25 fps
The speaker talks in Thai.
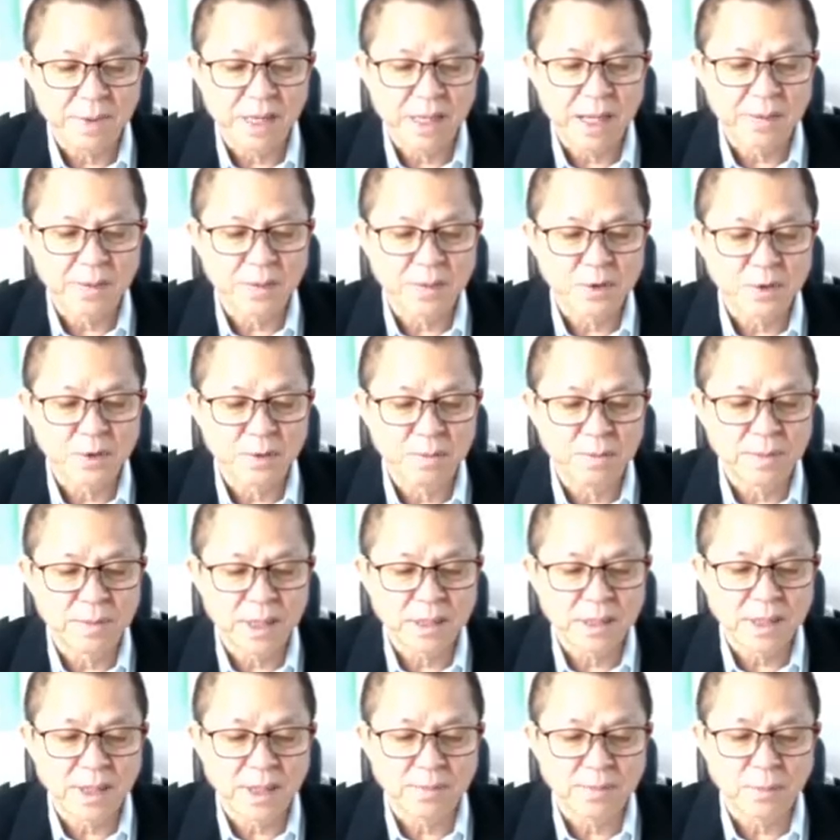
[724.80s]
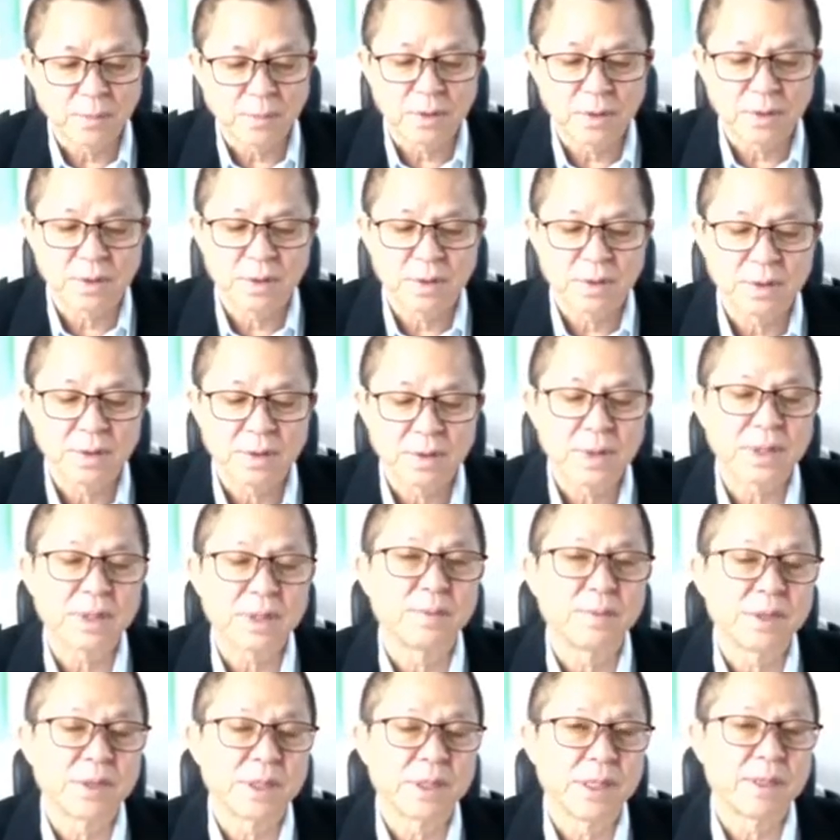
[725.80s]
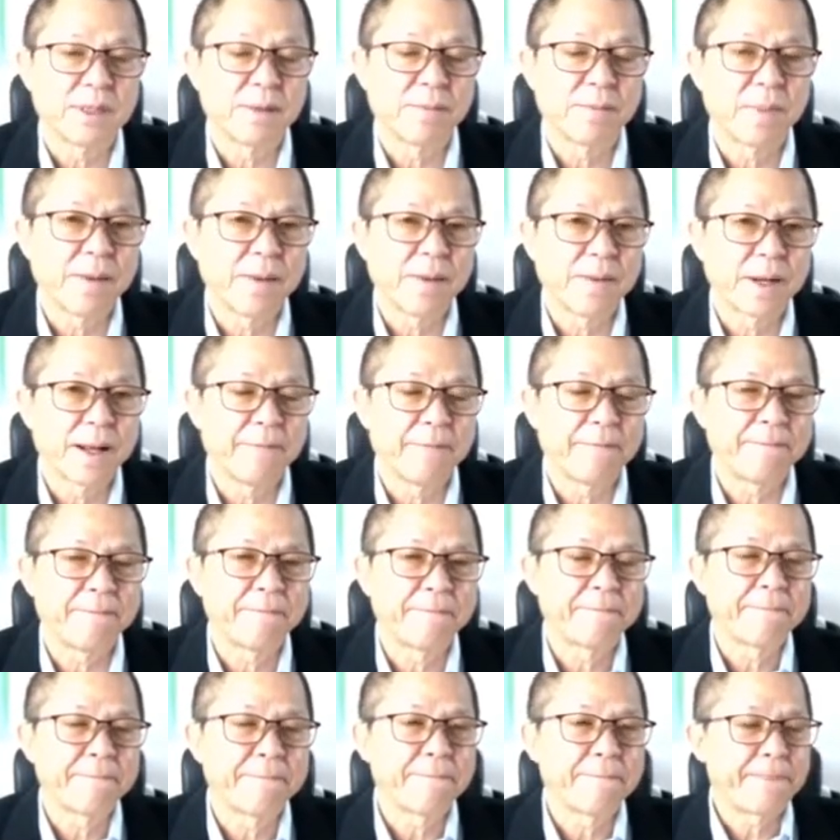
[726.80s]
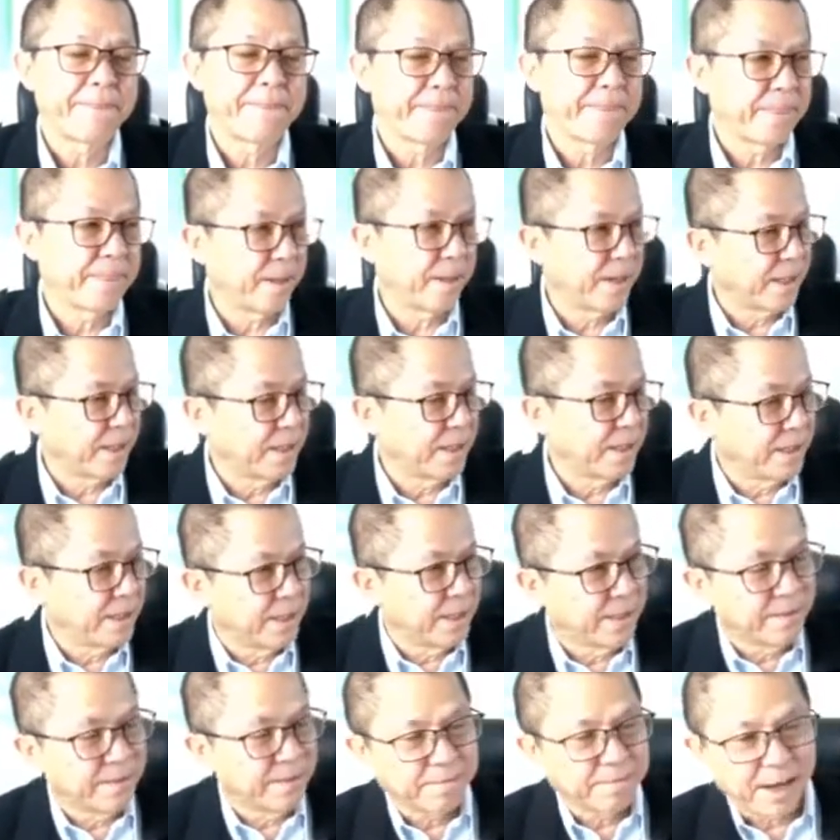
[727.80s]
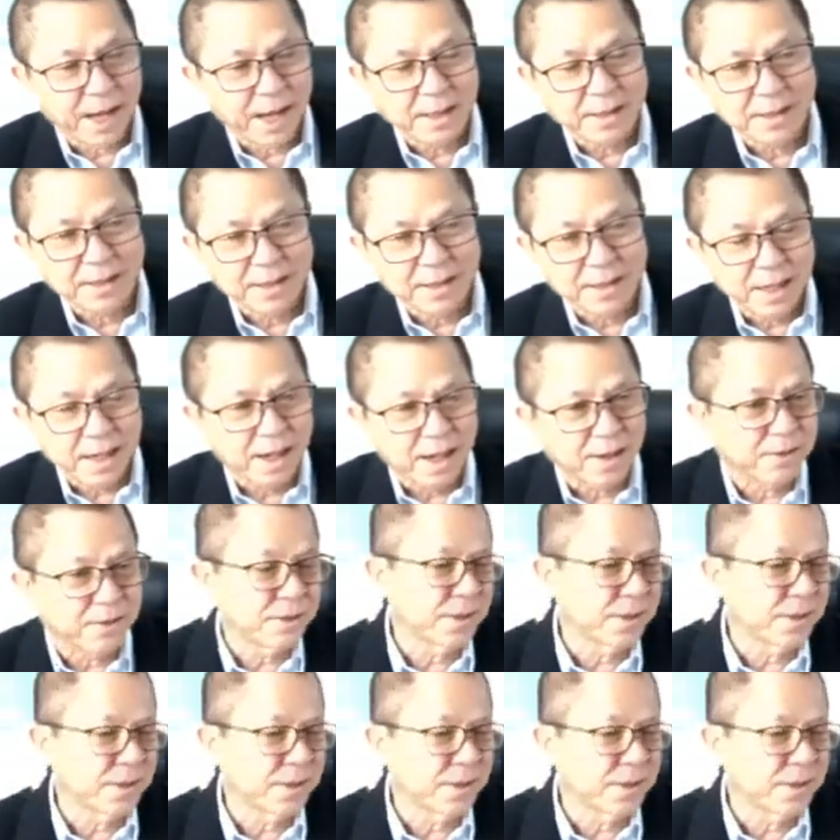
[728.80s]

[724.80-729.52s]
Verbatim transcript: ดูออกว่ามันอยู่ตรงไหนอะไรยังไงแต่มันมีสิ่งหนึ่งครับคือกล้อง